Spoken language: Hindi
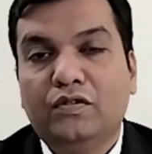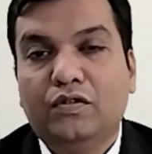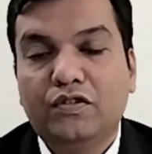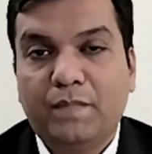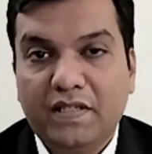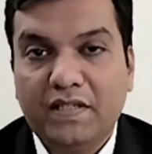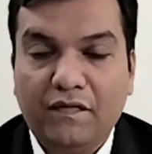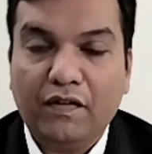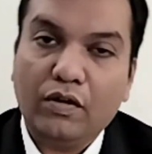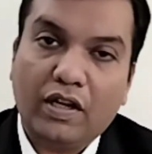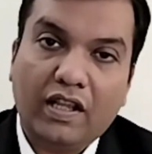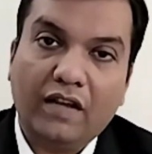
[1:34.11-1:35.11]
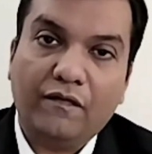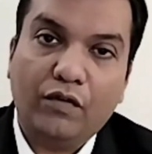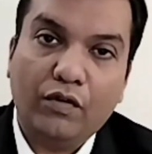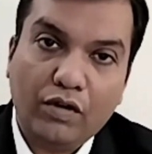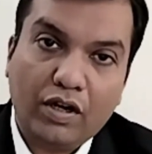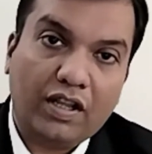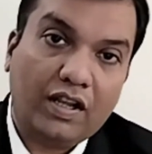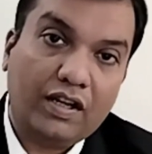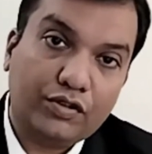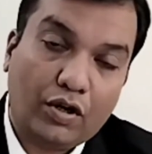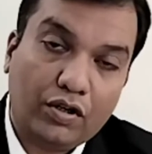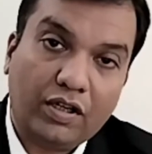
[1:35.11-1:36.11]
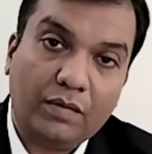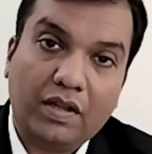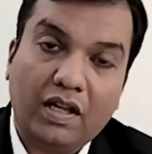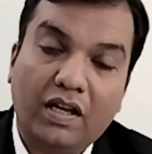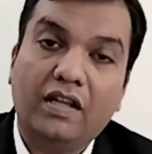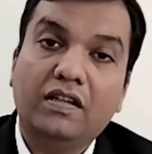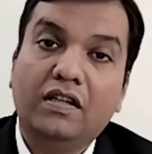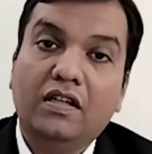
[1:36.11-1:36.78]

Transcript: तो स्पेसिफिक रखिए व्यू रखिएगा शॉर्ट टर्म के लिए